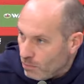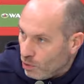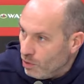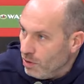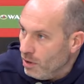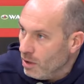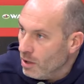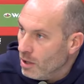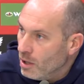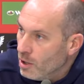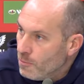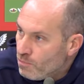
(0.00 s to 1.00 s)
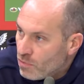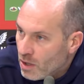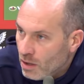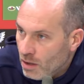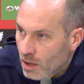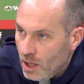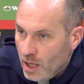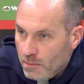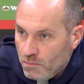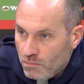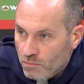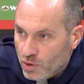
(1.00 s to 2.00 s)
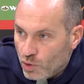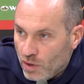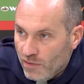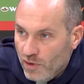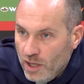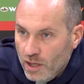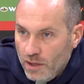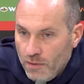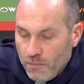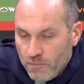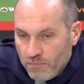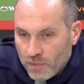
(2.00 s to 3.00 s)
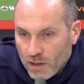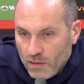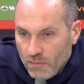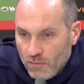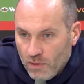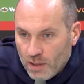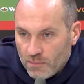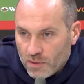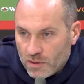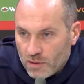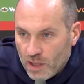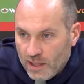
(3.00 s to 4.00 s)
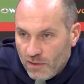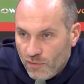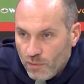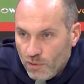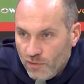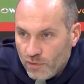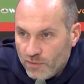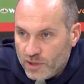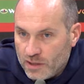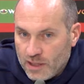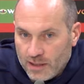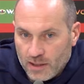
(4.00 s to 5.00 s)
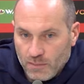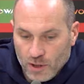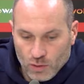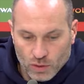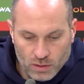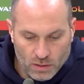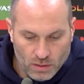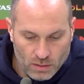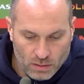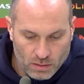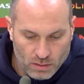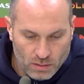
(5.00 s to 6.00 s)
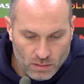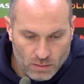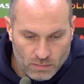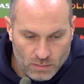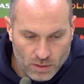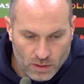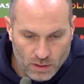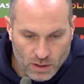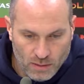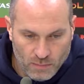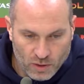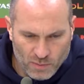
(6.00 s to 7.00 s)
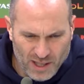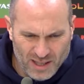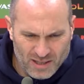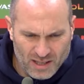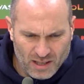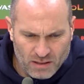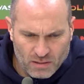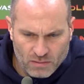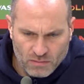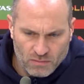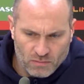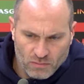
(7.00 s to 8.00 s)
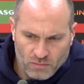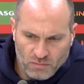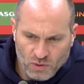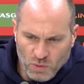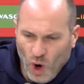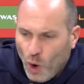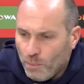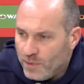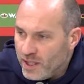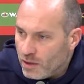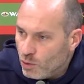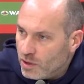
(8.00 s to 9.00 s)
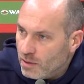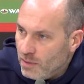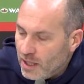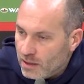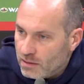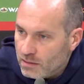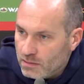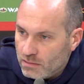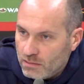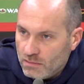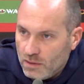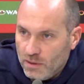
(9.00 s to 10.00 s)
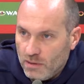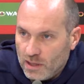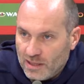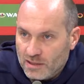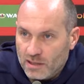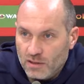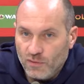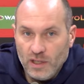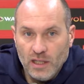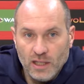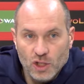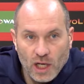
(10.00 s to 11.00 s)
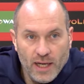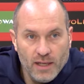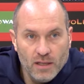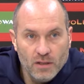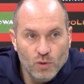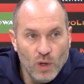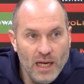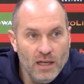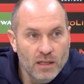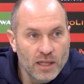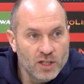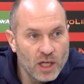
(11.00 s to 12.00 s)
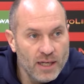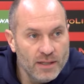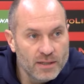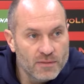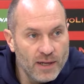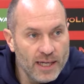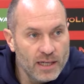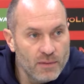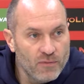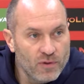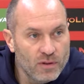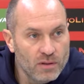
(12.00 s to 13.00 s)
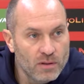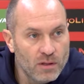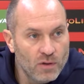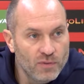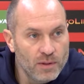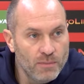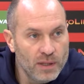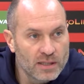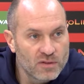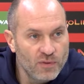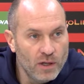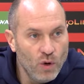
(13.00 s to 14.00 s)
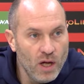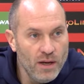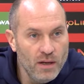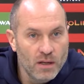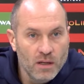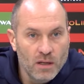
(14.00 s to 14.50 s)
Boden ähm, zu gewinnen. Wir haben es eigentlich 55, 60 Minuten ähm, aus meiner Sicht überhaupt nicht gut gemacht. Wir haben Ganz, ganz viele entscheidende Duelle, entscheidende Zweikämpfe auf dem Platz verloren.